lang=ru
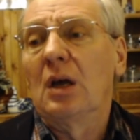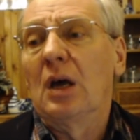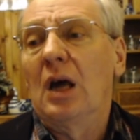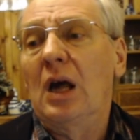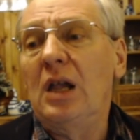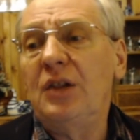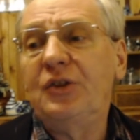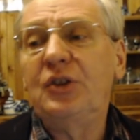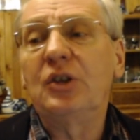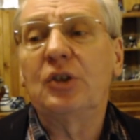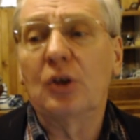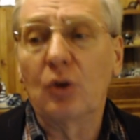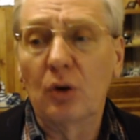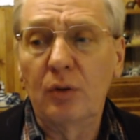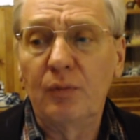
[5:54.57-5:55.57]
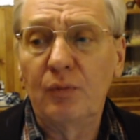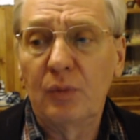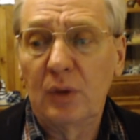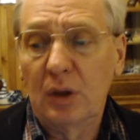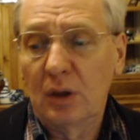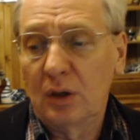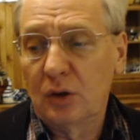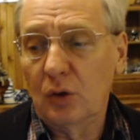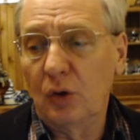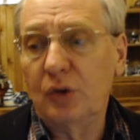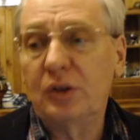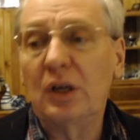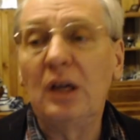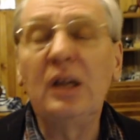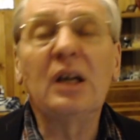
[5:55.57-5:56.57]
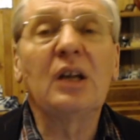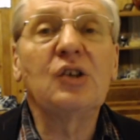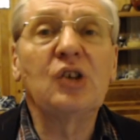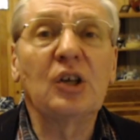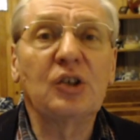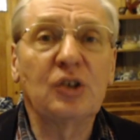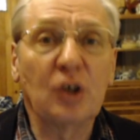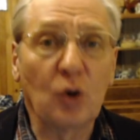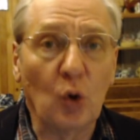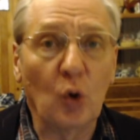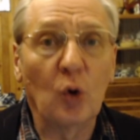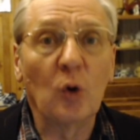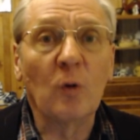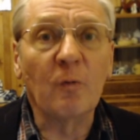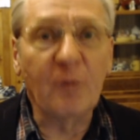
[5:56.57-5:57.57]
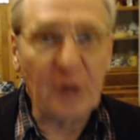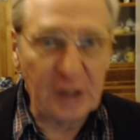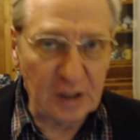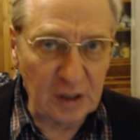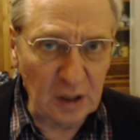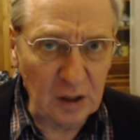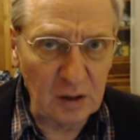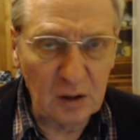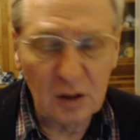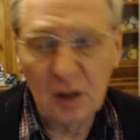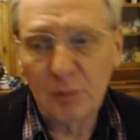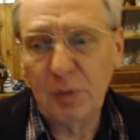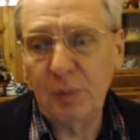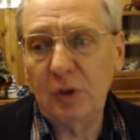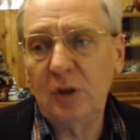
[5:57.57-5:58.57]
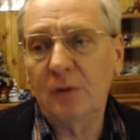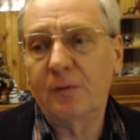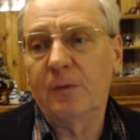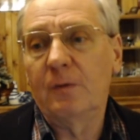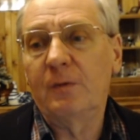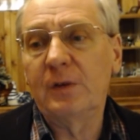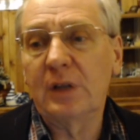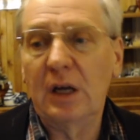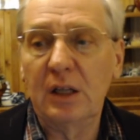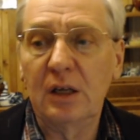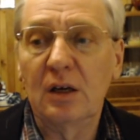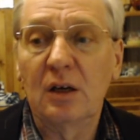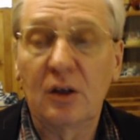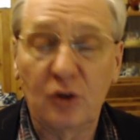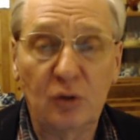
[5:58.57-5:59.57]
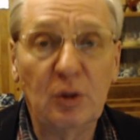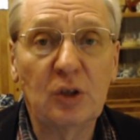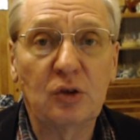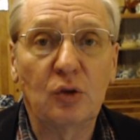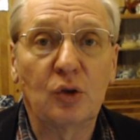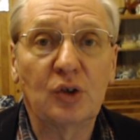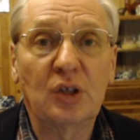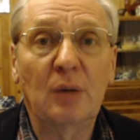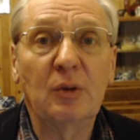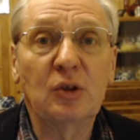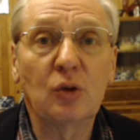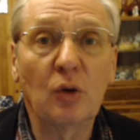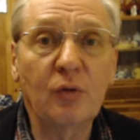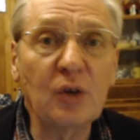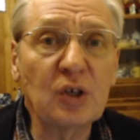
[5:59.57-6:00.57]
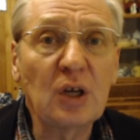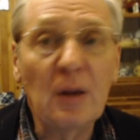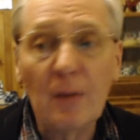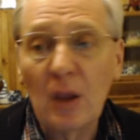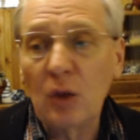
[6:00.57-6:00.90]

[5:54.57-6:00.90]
LC Zero, то есть Lila Chess Zero выиграла, победив в финале, разумеется, тот же самый Стокфиш.